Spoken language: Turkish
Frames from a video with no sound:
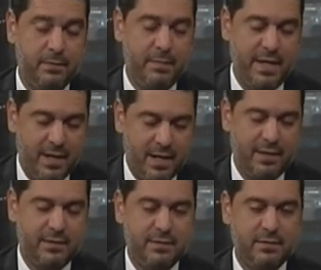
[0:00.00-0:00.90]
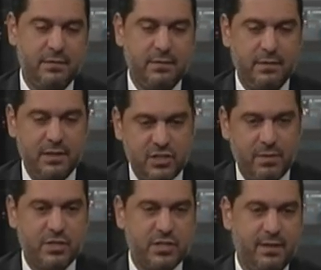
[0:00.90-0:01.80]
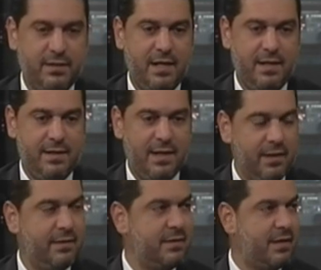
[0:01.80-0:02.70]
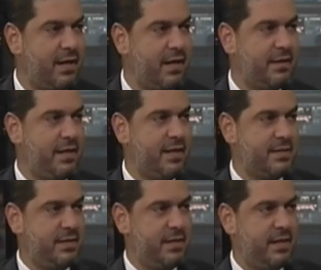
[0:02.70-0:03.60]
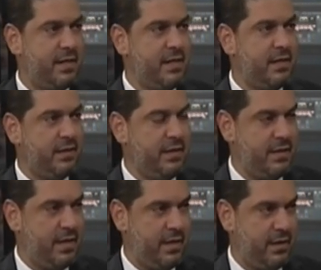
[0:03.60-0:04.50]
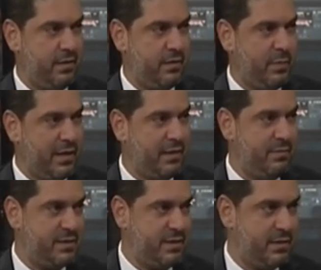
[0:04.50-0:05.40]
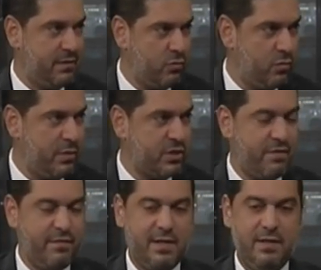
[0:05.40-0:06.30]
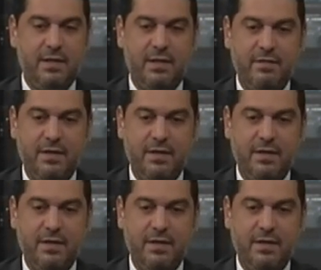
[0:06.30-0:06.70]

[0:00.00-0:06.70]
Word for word: MYK'nın ilçe başkanlığıyla ilgili aldığı karar gerekse de yine e, partimizin grup başkan vekilliğinde